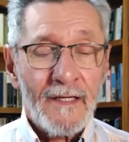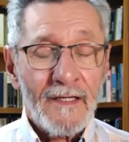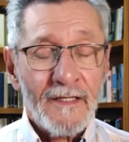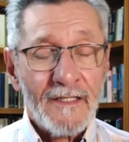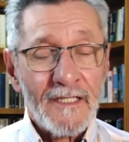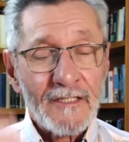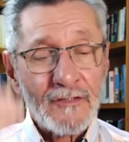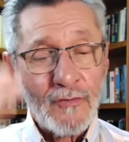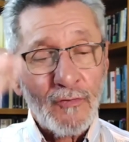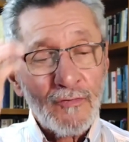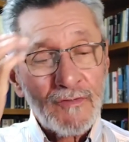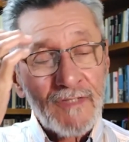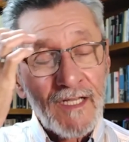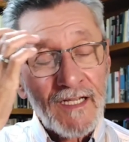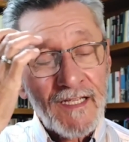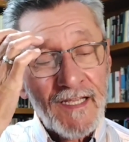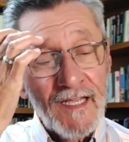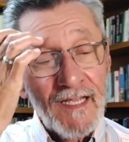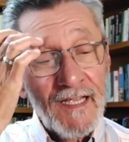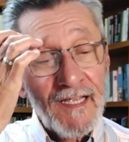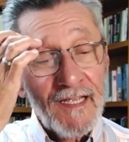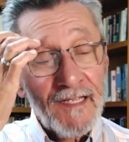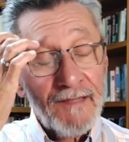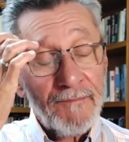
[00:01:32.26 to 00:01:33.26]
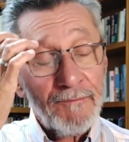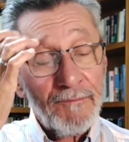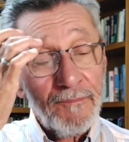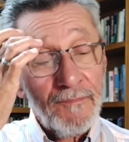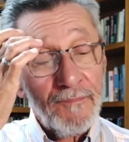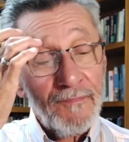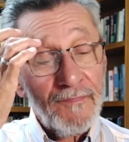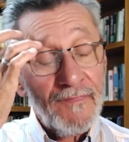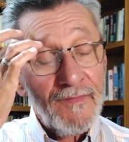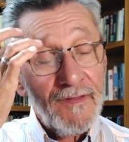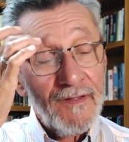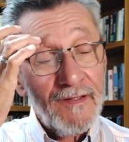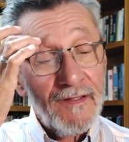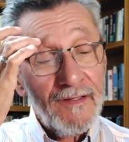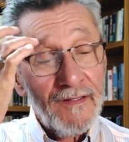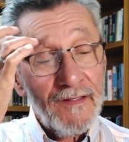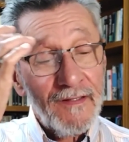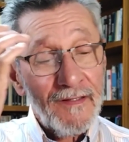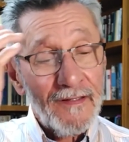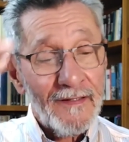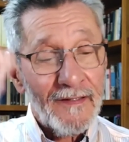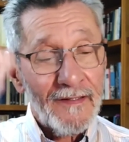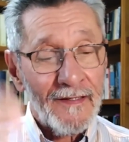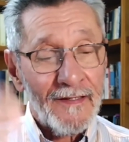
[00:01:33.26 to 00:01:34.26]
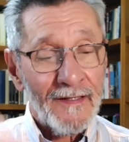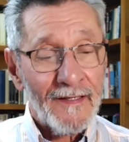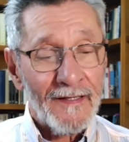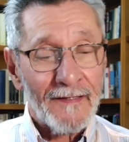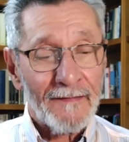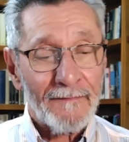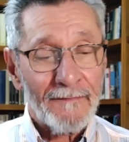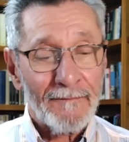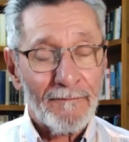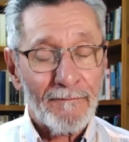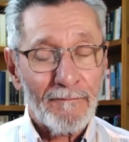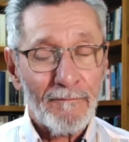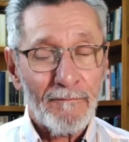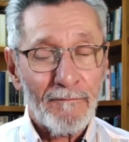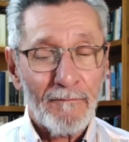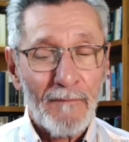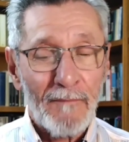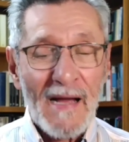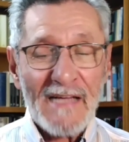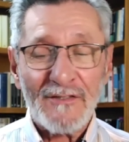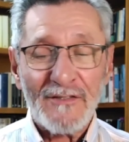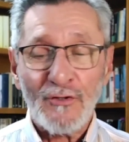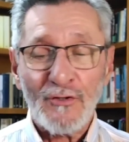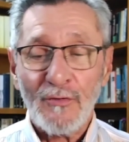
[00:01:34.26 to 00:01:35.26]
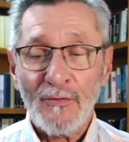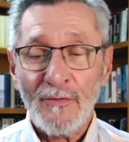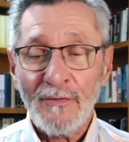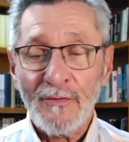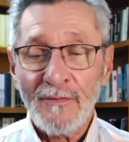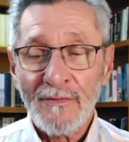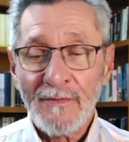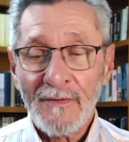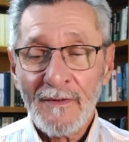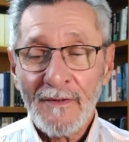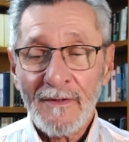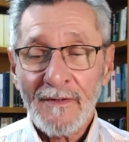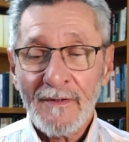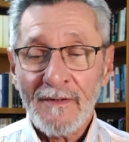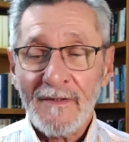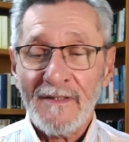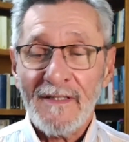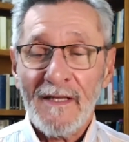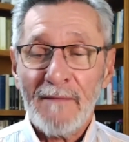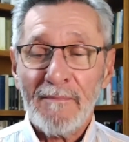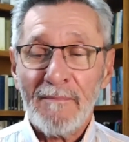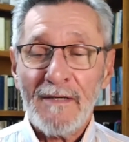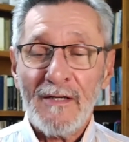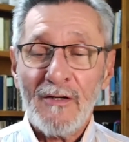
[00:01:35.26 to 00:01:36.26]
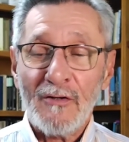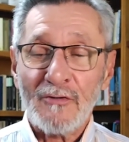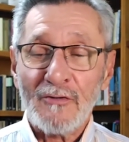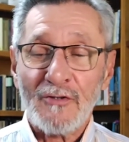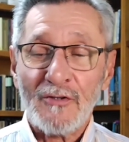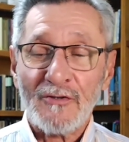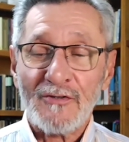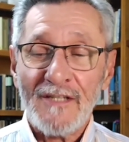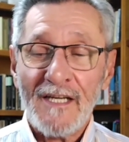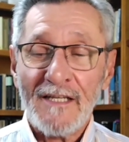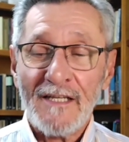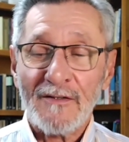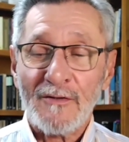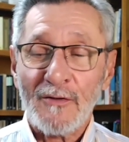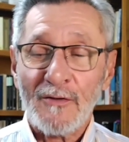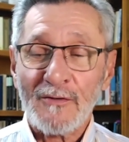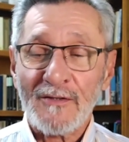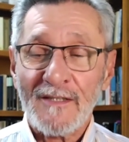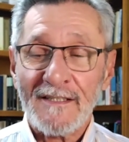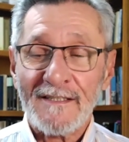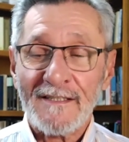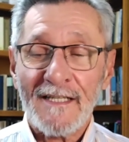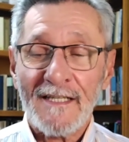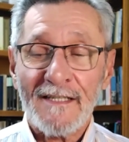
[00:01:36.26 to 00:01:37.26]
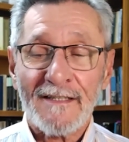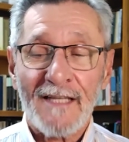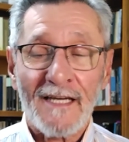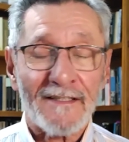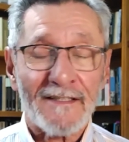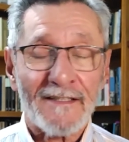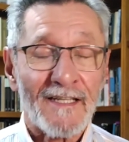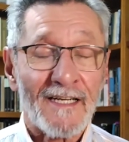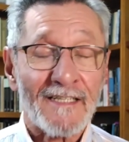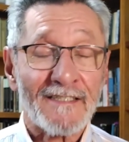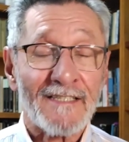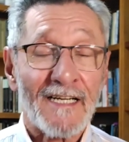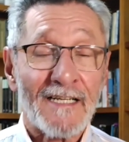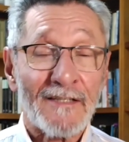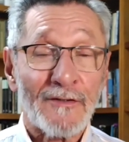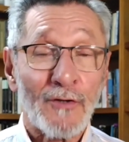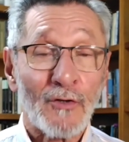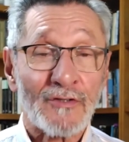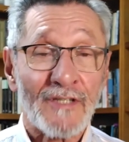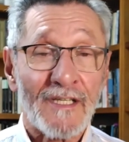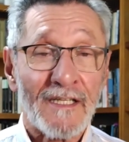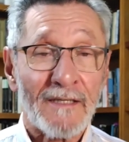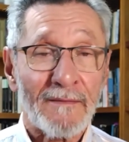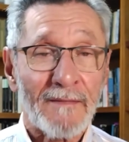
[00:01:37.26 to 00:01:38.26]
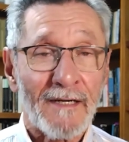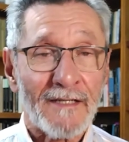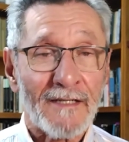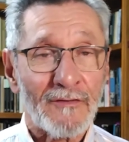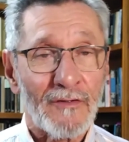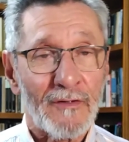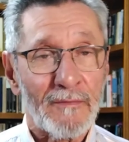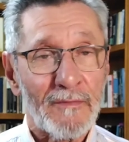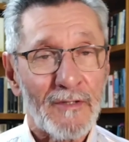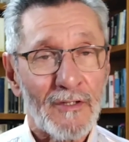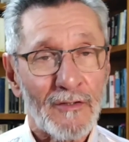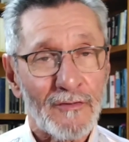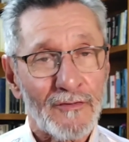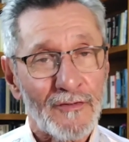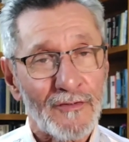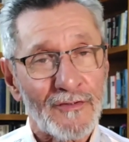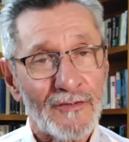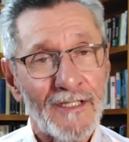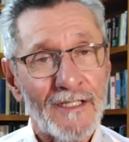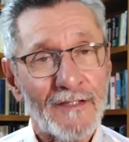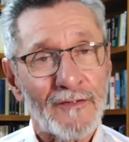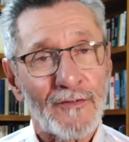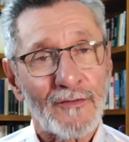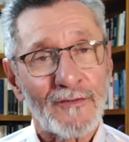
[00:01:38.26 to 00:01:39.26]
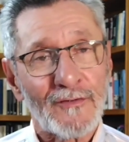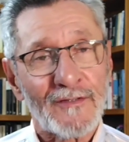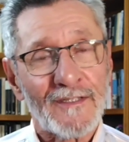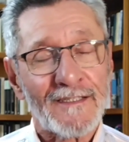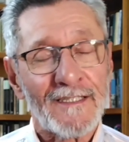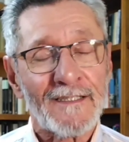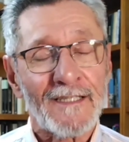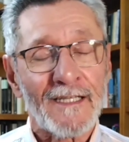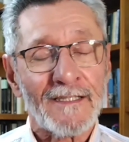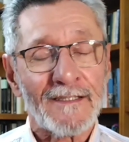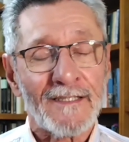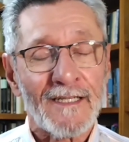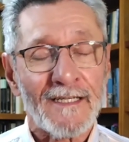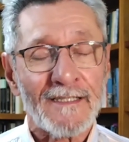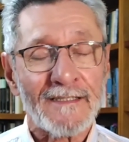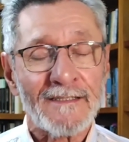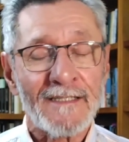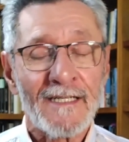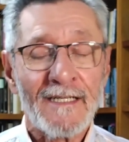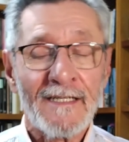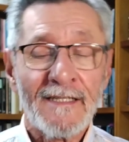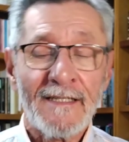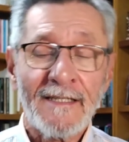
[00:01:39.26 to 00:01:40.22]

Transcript: Resulta que en mayo de 1863, el 12 de mayo de 1863,